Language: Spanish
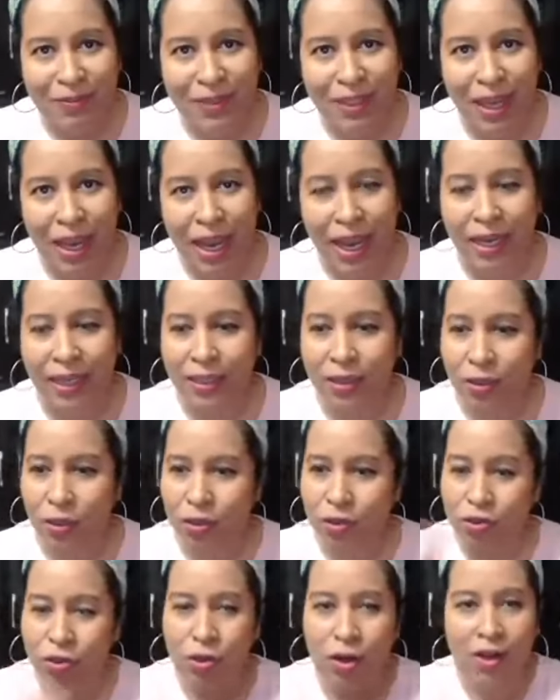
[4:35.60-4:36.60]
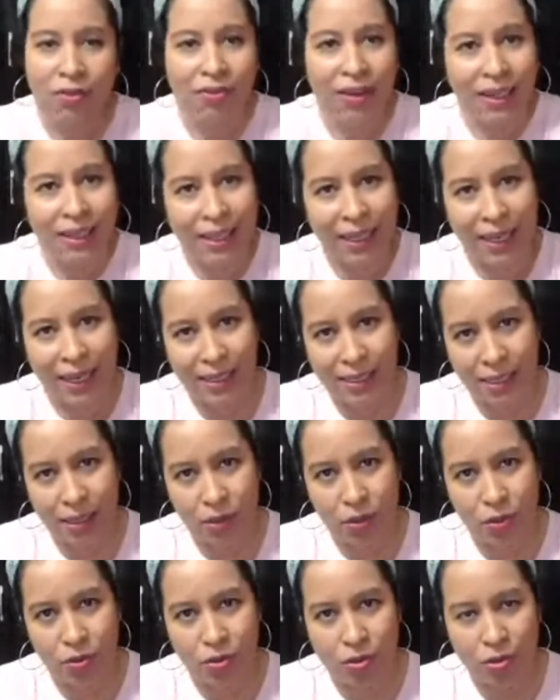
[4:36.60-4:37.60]
ay Dios, con la falta que hacen
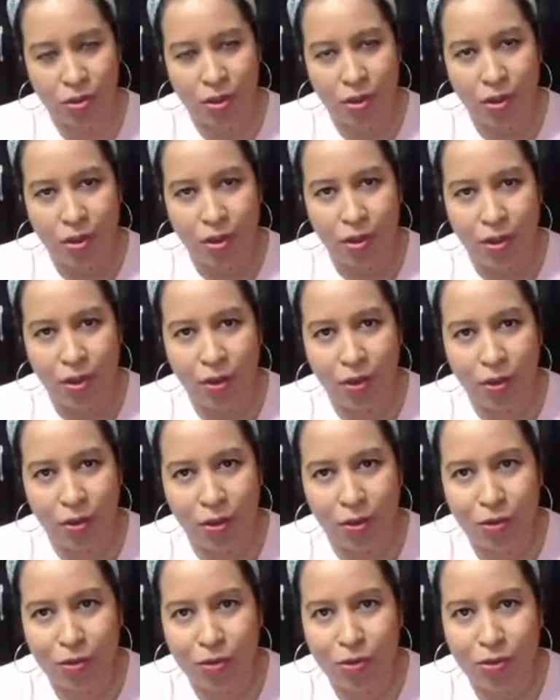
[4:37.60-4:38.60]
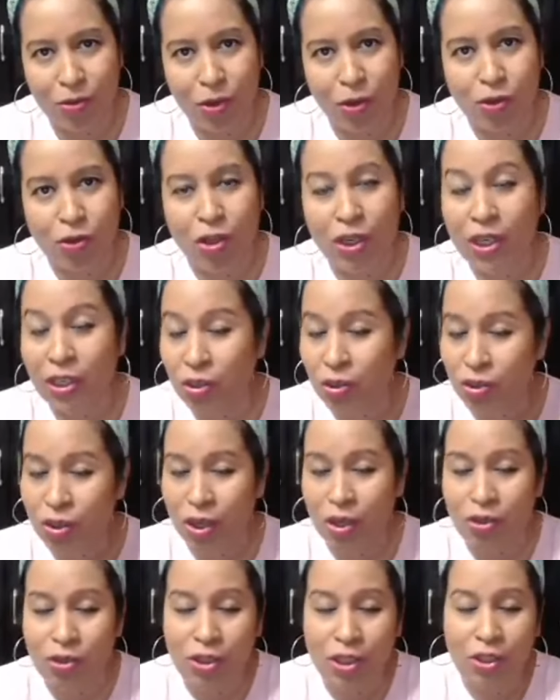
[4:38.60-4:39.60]
los, los, gritos de
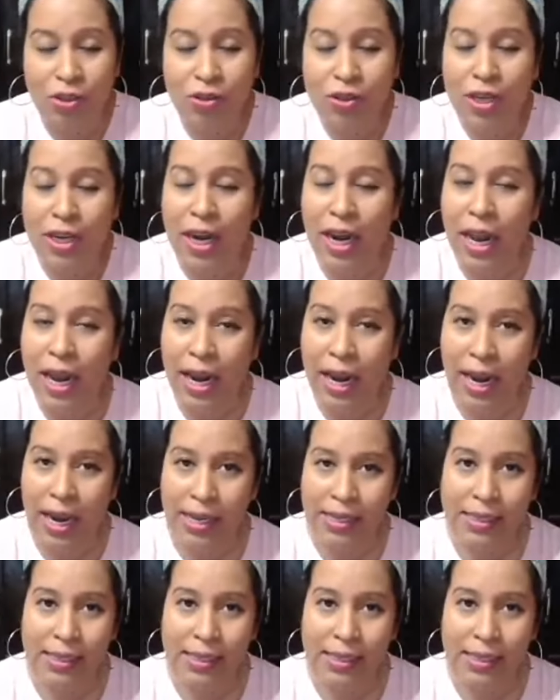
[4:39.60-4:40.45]
los niños en la casa.